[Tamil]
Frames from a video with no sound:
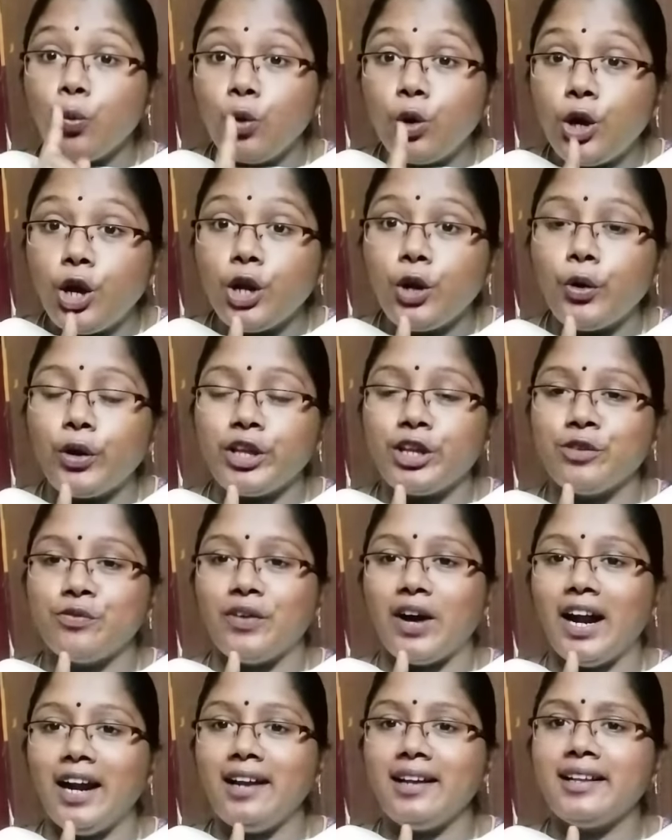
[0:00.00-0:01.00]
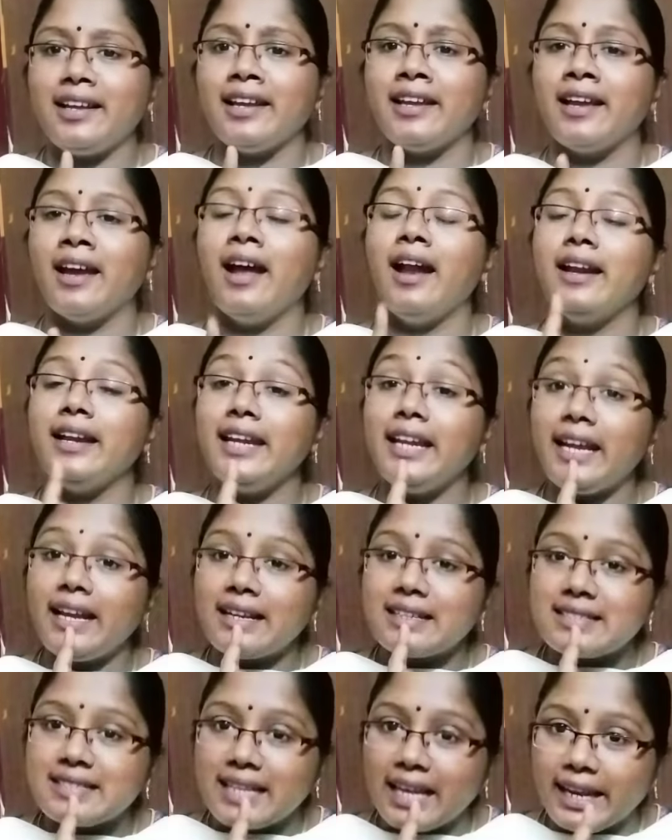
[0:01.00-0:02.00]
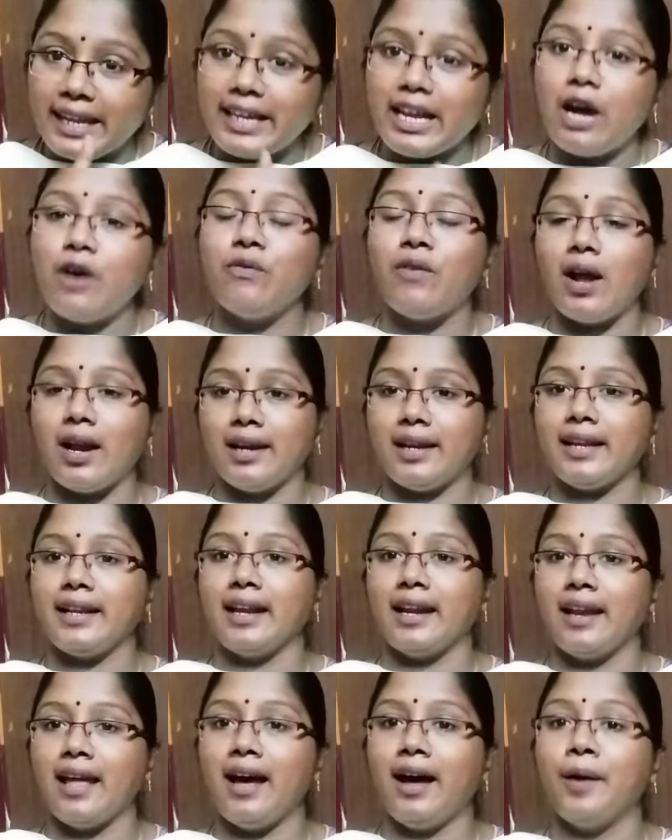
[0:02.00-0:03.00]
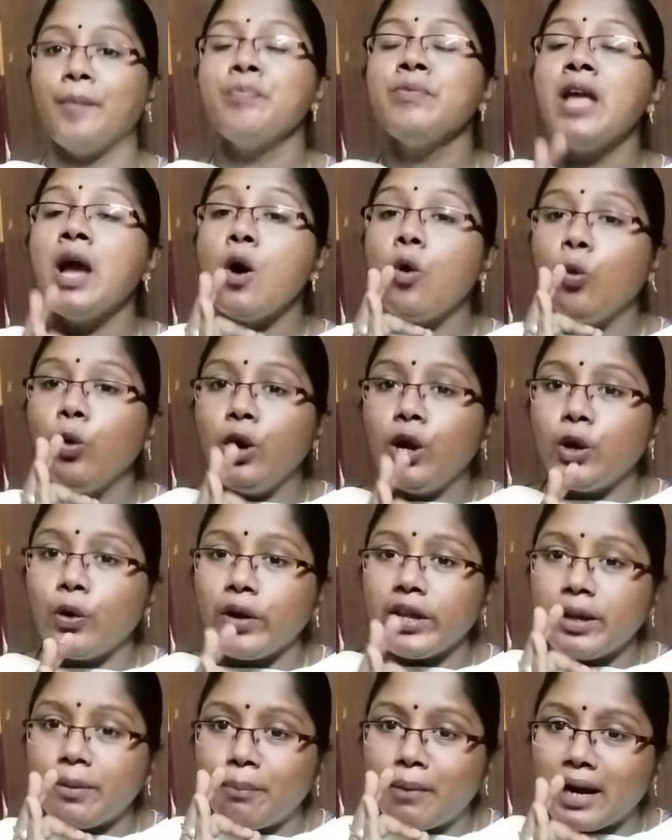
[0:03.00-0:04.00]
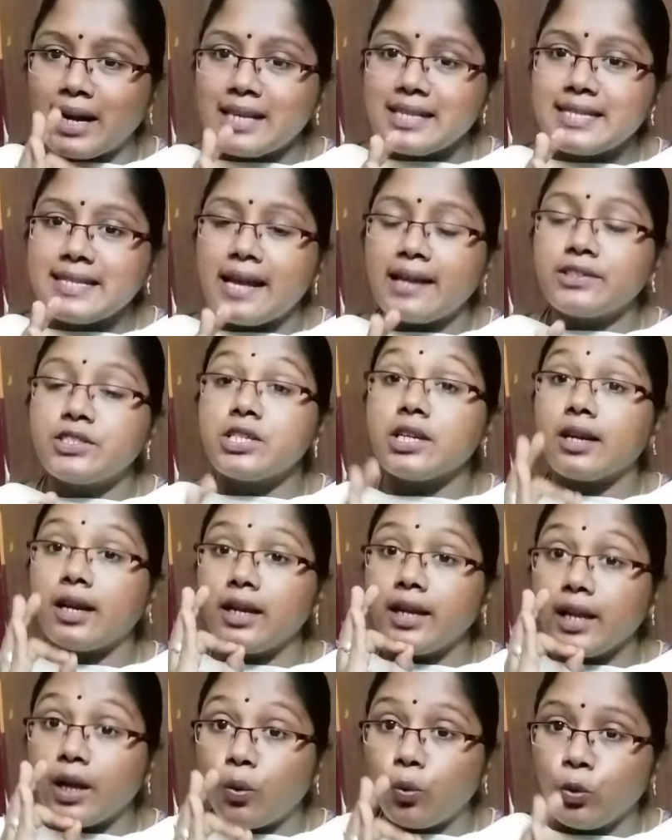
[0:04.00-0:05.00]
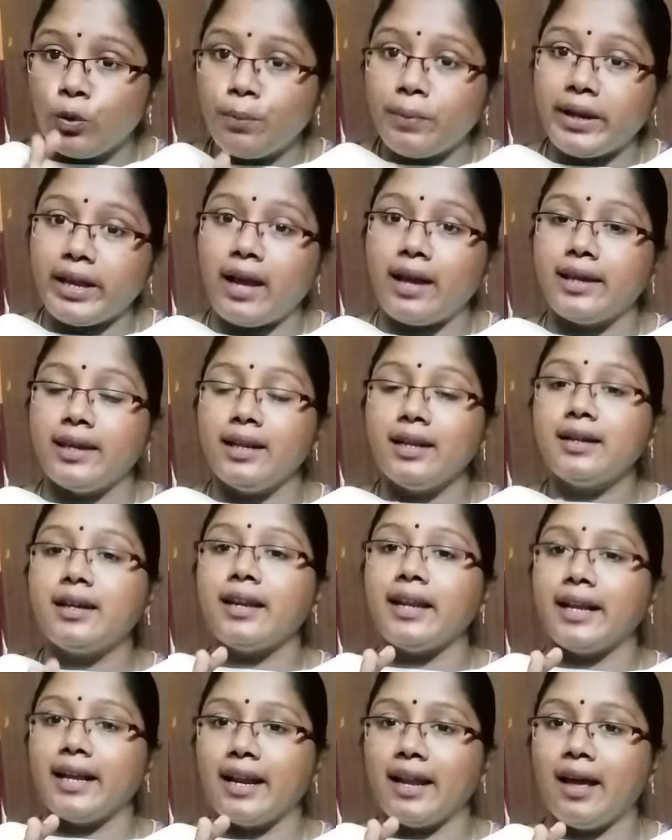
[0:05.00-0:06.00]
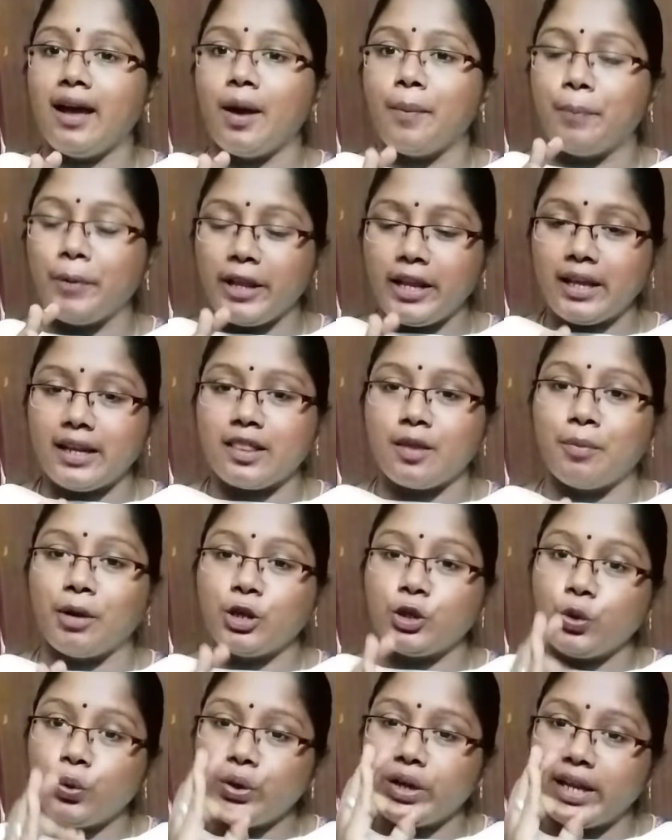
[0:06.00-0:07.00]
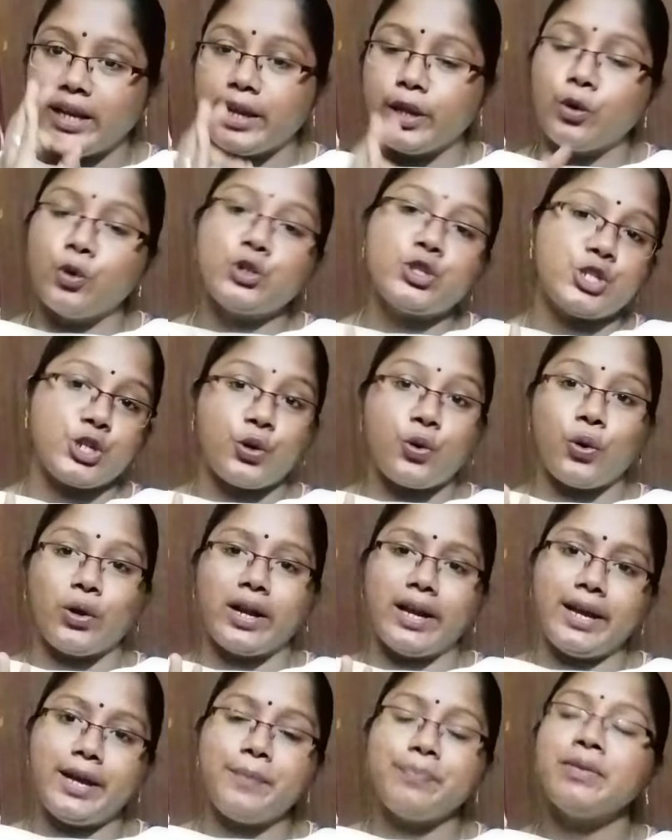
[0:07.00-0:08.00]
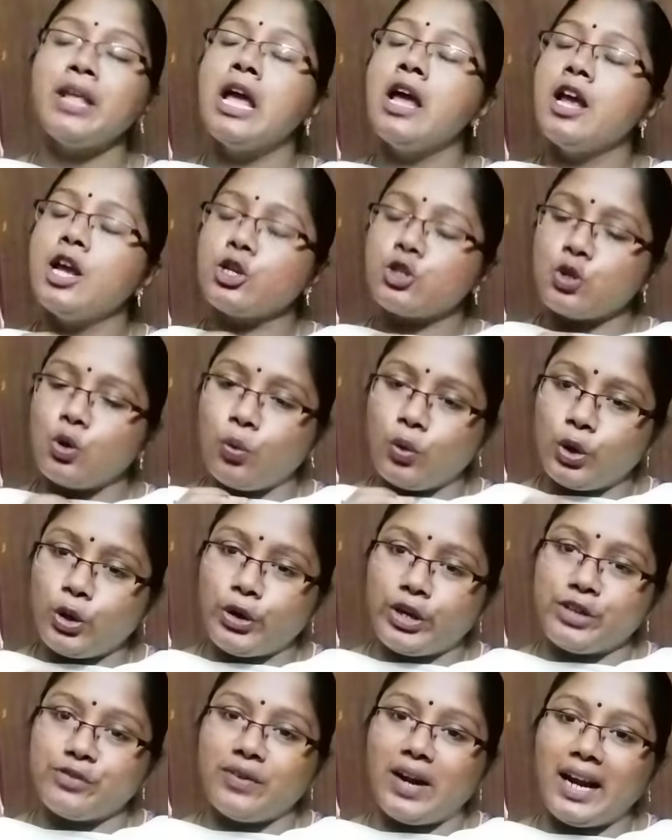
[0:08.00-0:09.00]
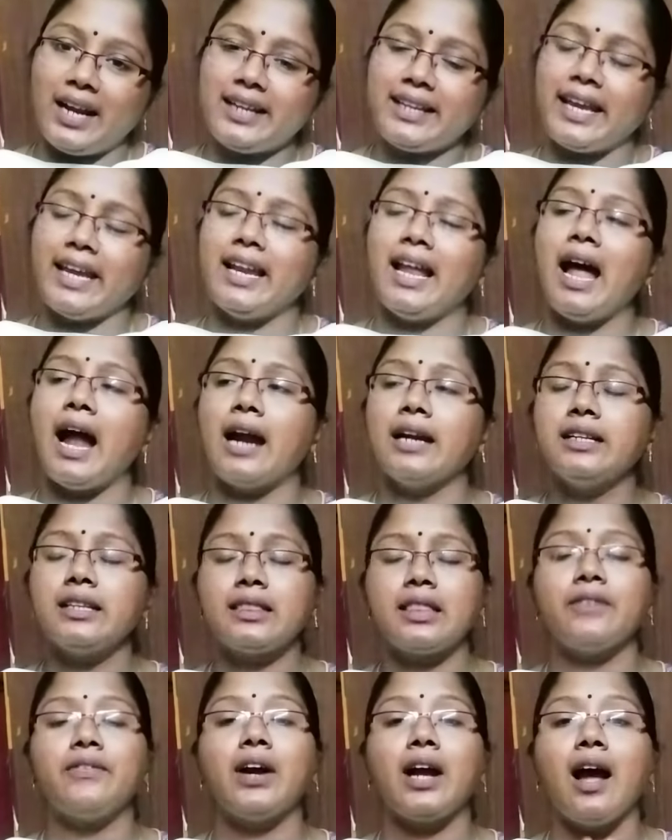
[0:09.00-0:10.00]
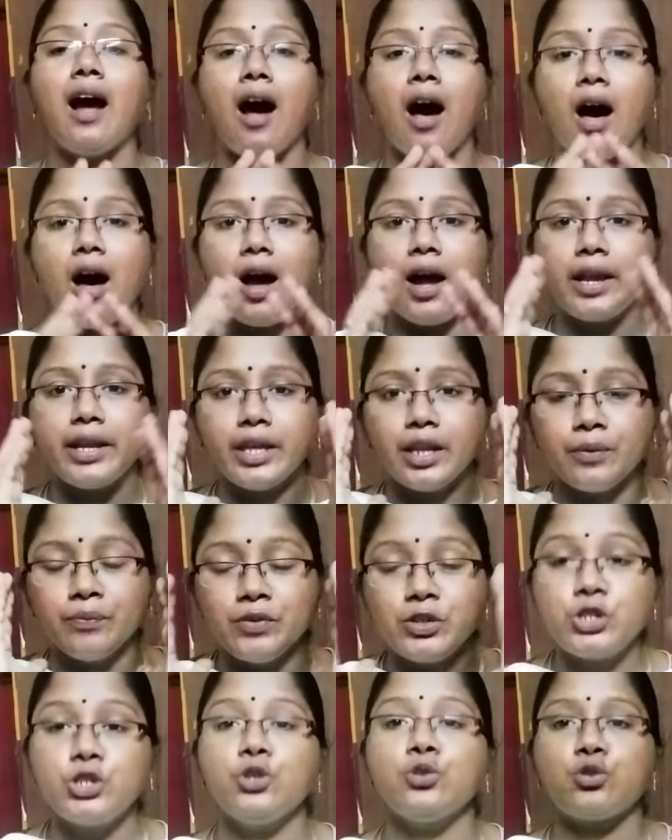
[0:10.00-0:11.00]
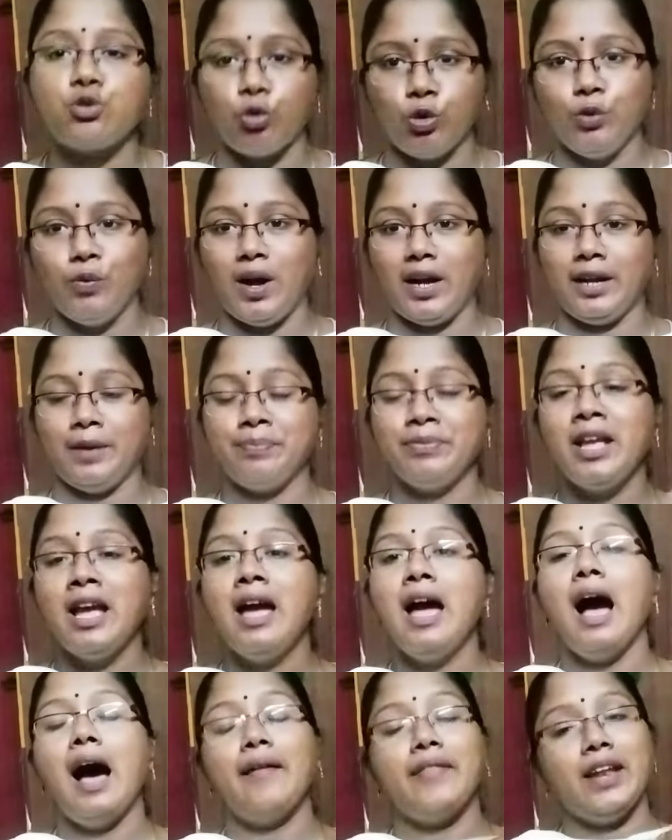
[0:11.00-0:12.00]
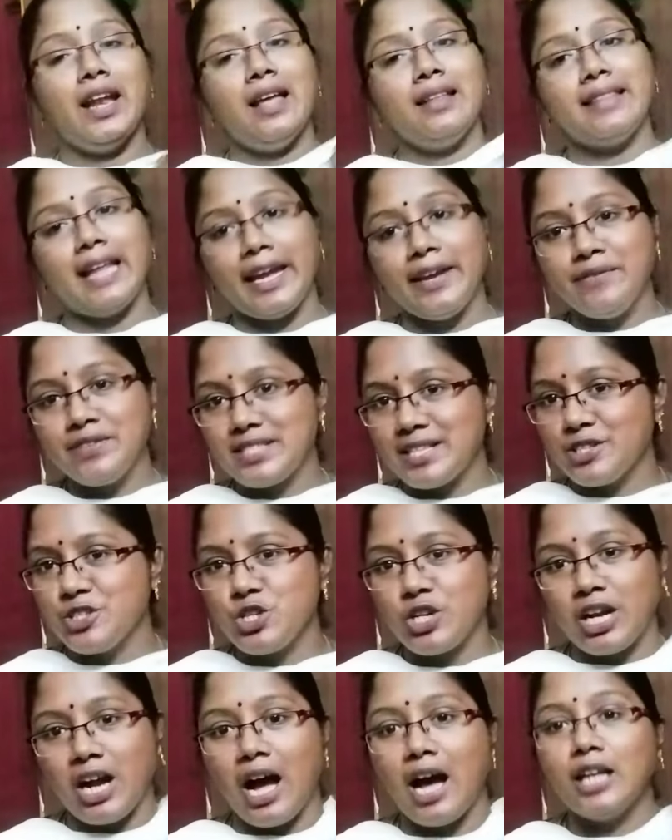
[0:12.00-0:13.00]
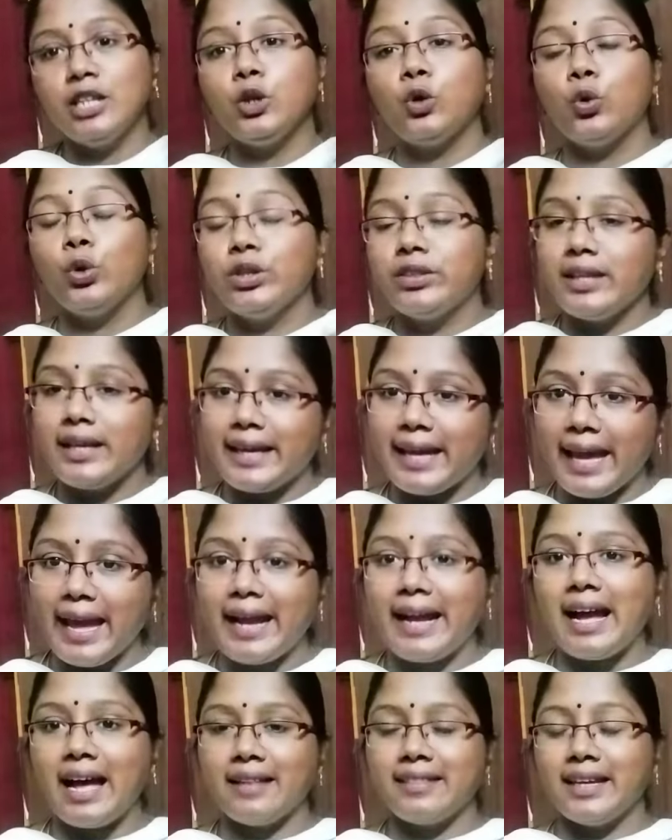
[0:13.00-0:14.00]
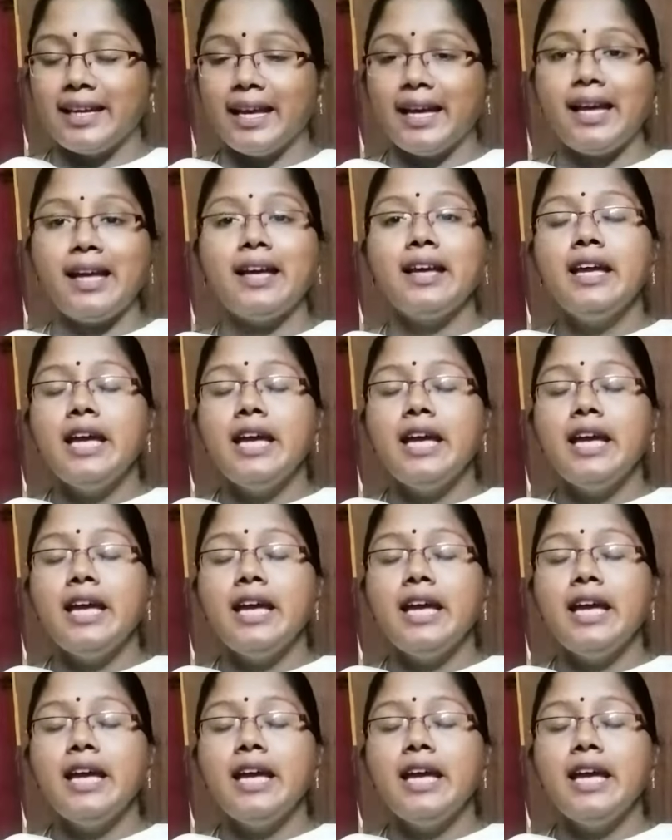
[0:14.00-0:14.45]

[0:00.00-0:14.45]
உங்களுடைய வாழ்க்கைய நீங்க சரியா வாழ்றீங்களா உங்களுடைய மனசாட்சிக்கு நீங்க உண்மையா இருக்கிறீங்களா அப்படிங்கறத மட்டும் நீங்க யோசிச்சுக்கோங்க சோ உங்களுடைய வாழ்க்கையில அடுத்தவங்க ஆயிரம் விஷயம் சொல்லுவாங்க அதெல்லாம் தயவு செஞ்சு காது கொடுத்து கேட்காதீங்க